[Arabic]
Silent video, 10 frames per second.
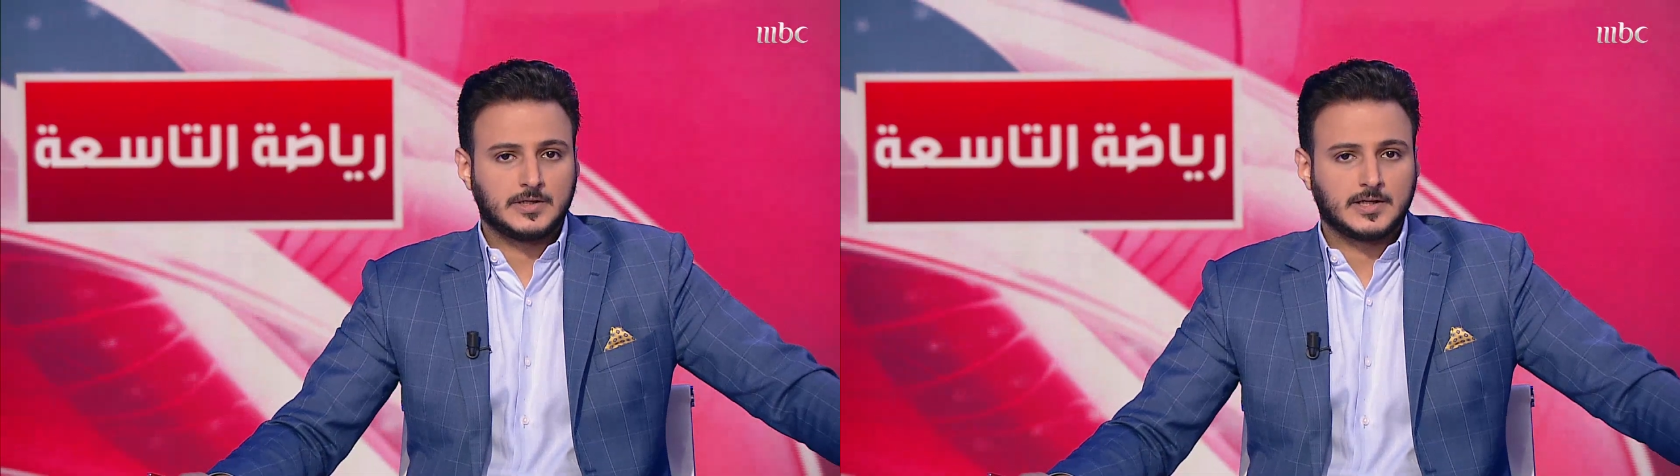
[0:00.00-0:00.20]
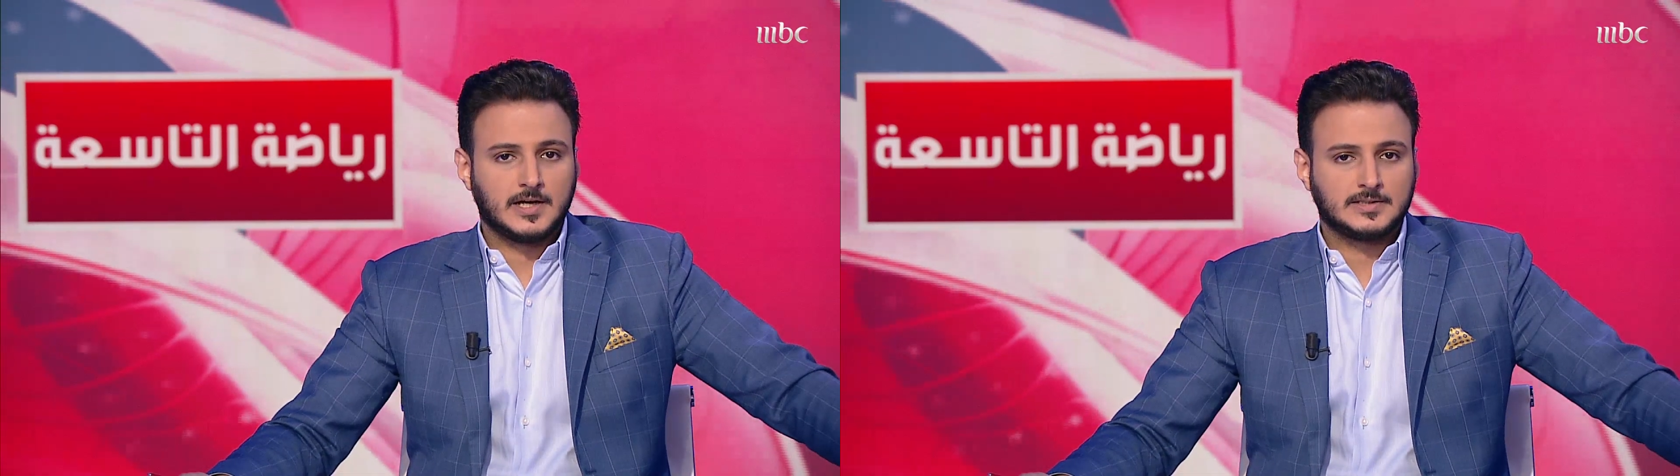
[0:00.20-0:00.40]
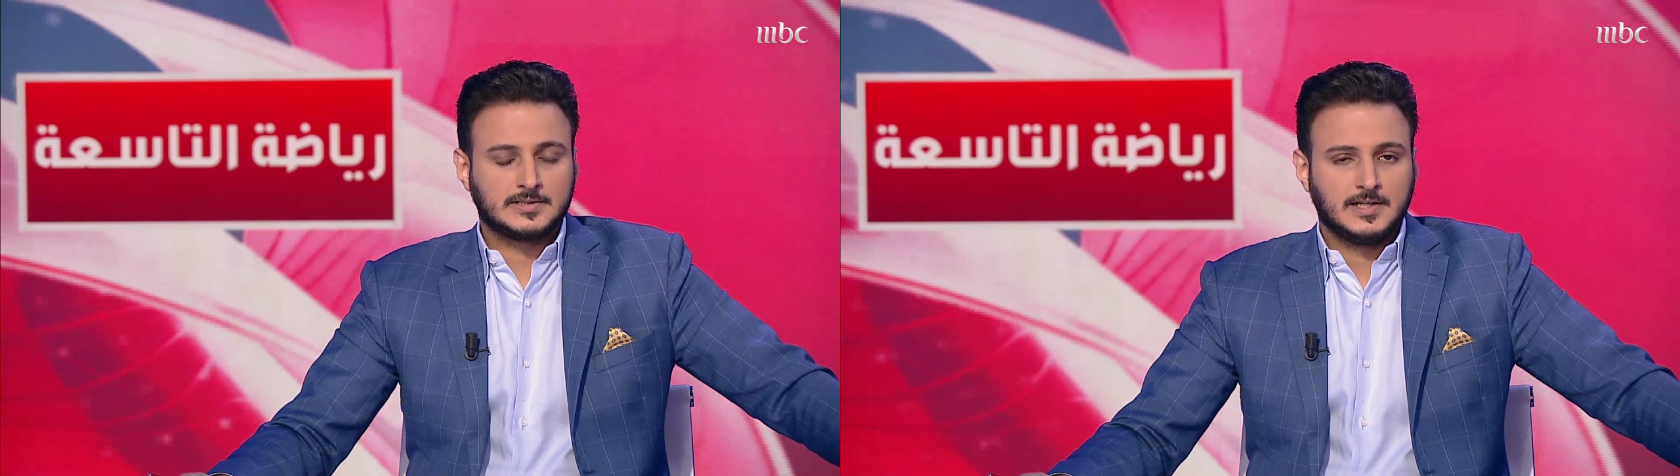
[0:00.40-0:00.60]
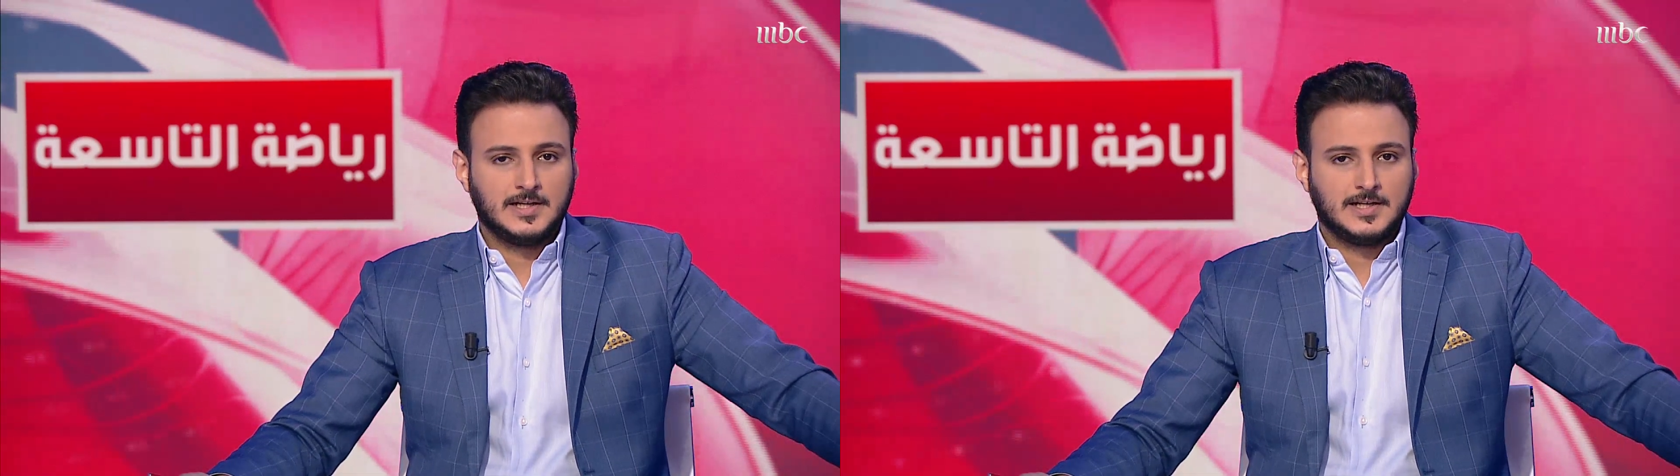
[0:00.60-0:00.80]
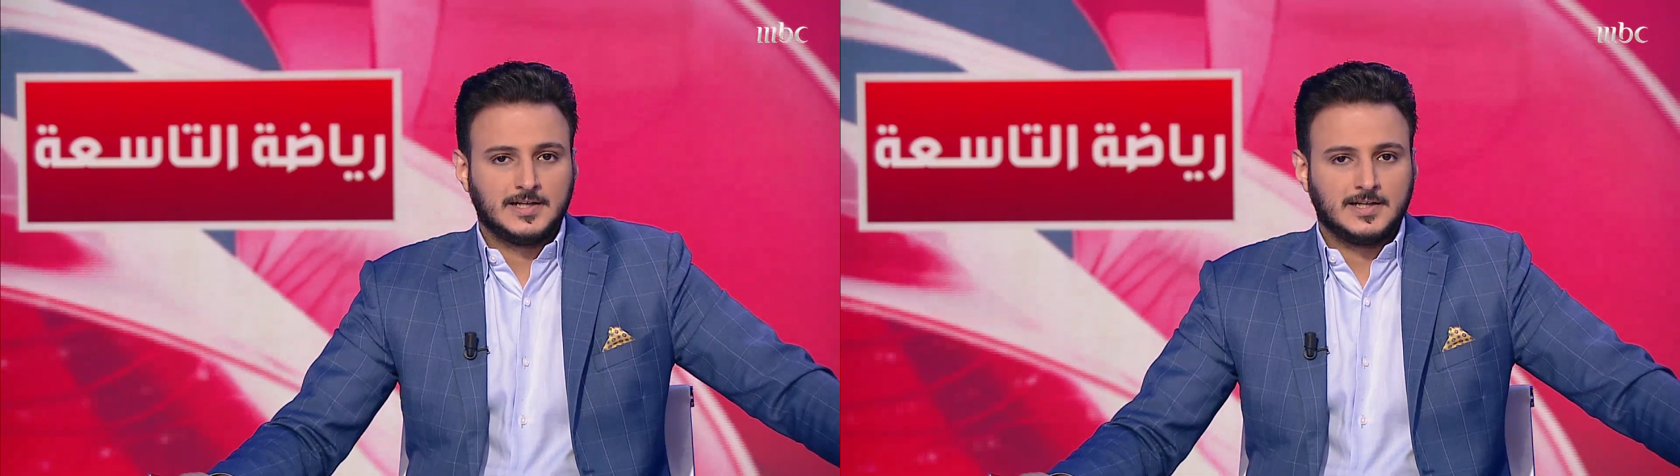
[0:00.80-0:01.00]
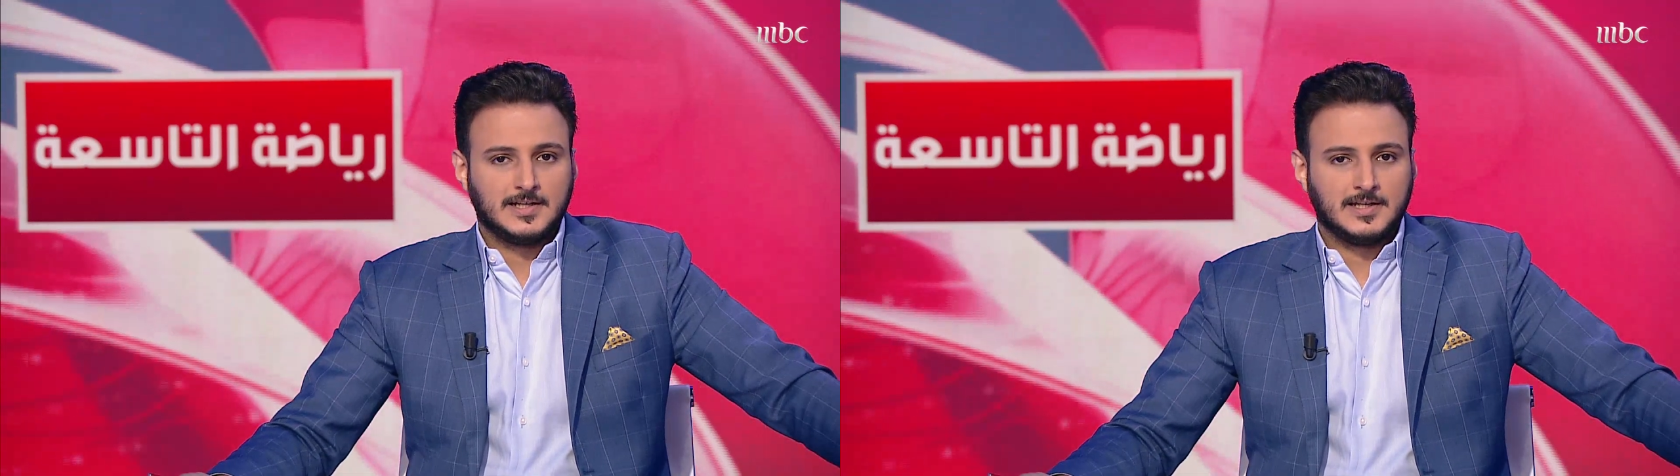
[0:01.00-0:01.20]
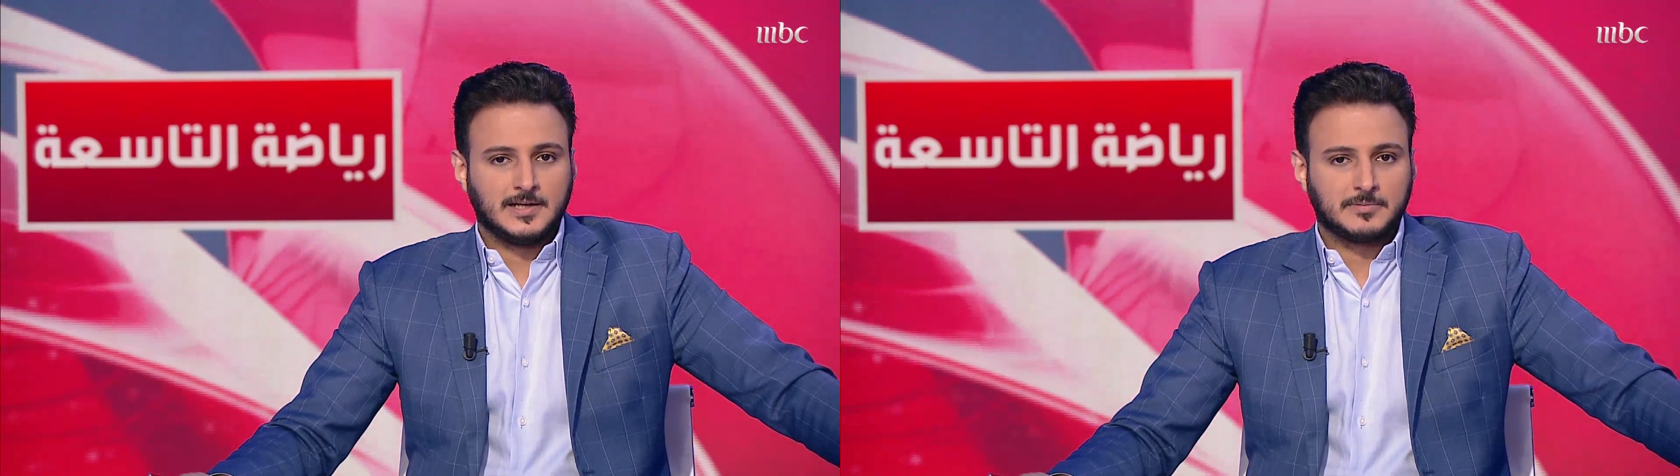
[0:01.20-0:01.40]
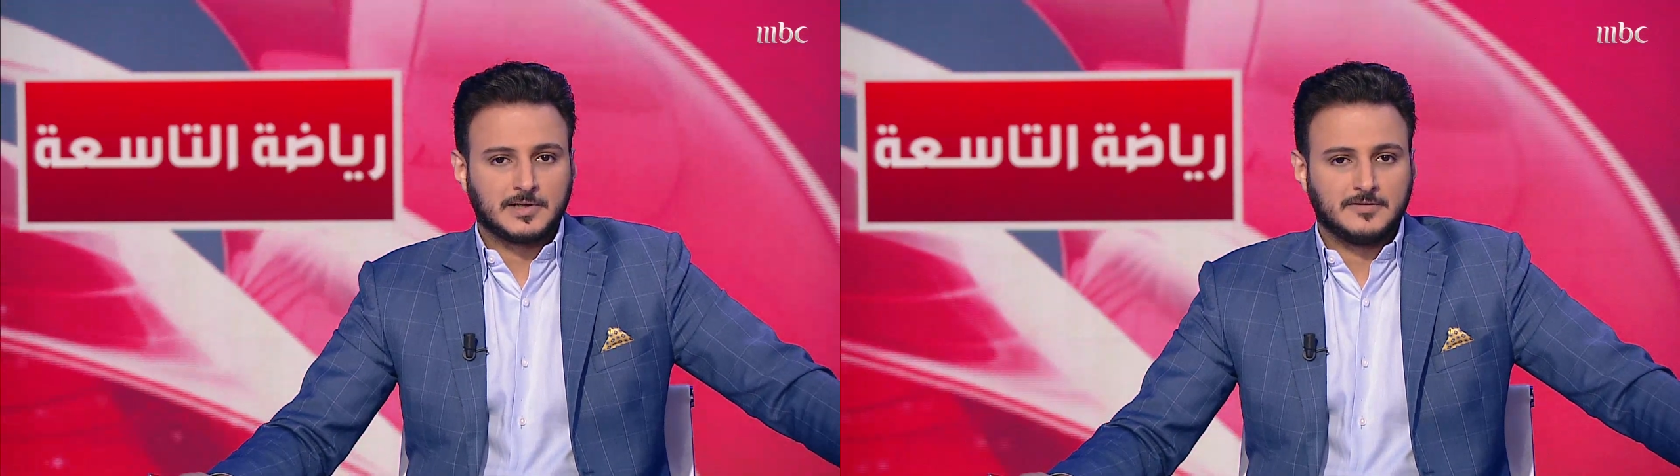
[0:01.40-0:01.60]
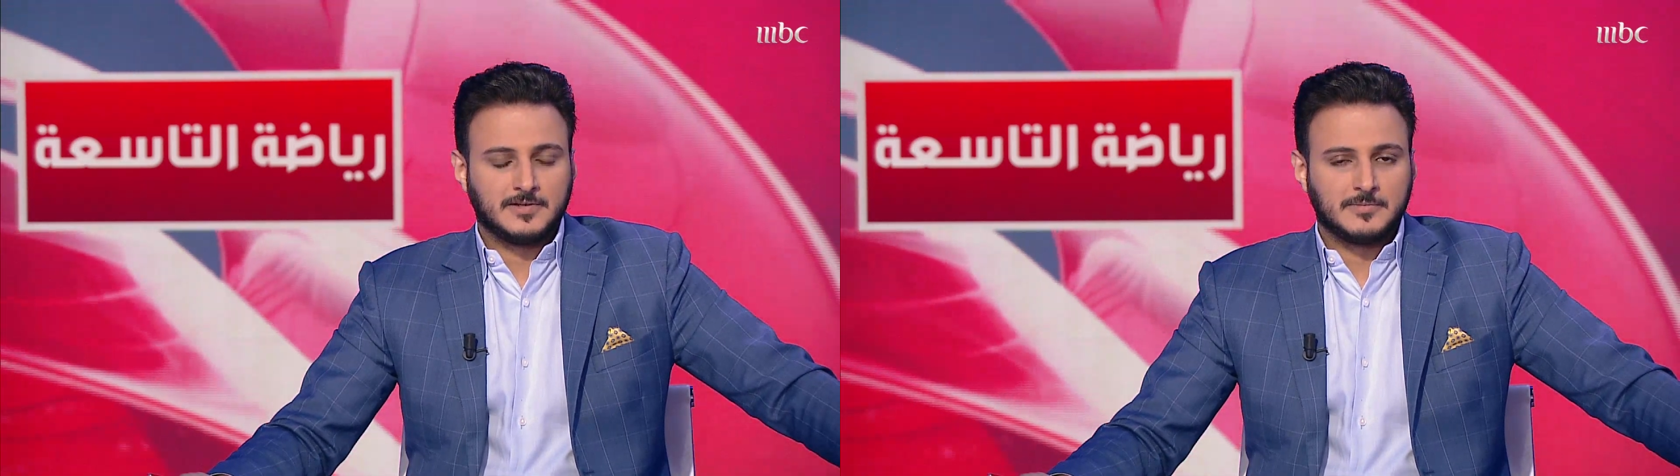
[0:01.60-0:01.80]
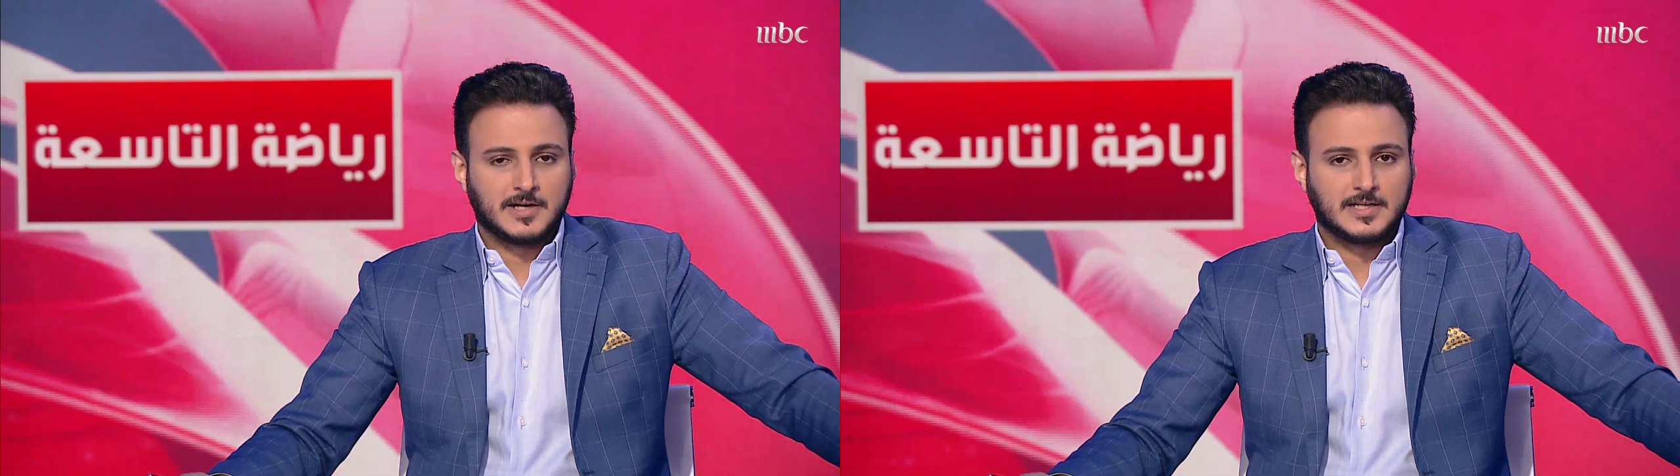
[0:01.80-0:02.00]
نقاط ليبقى في
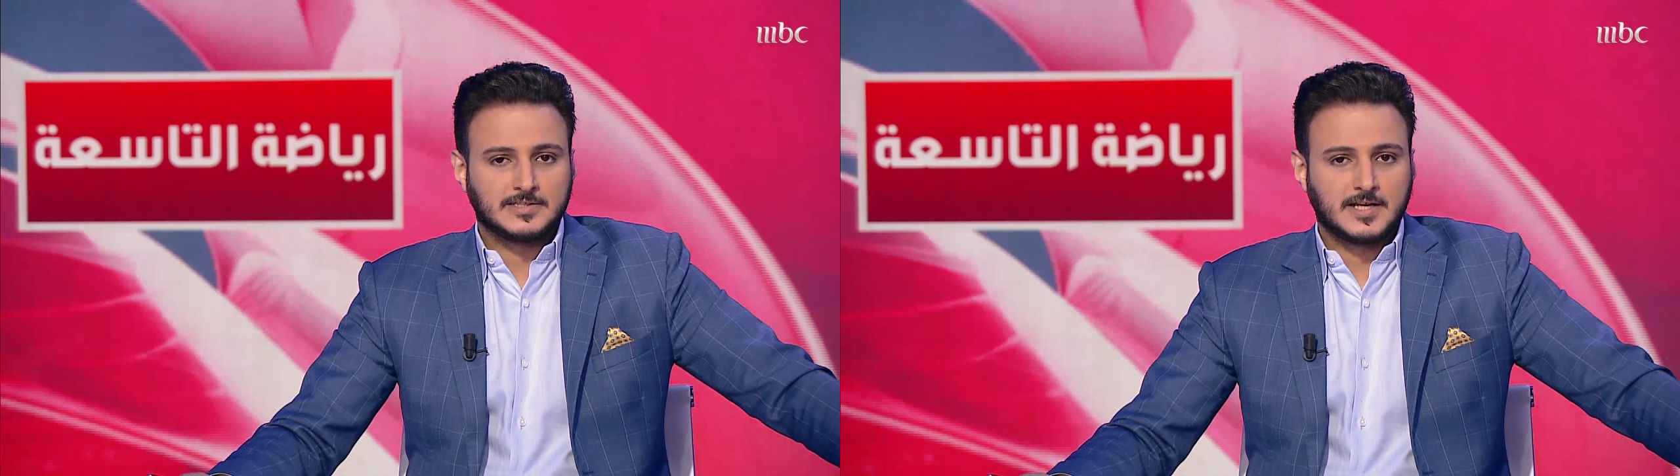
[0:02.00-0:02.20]
المركز